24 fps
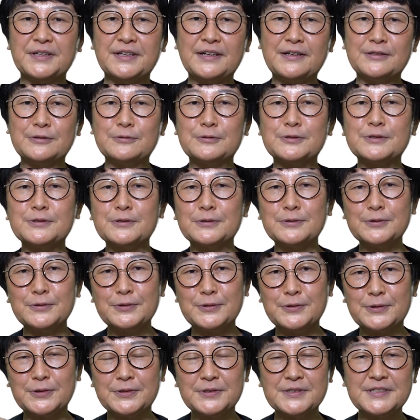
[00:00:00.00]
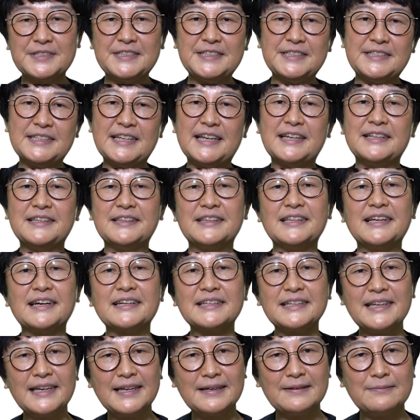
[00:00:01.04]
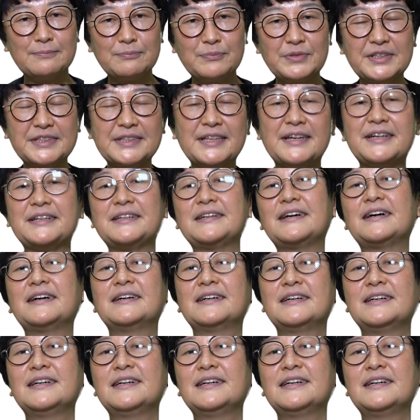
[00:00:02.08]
彼女と自然だけみたいな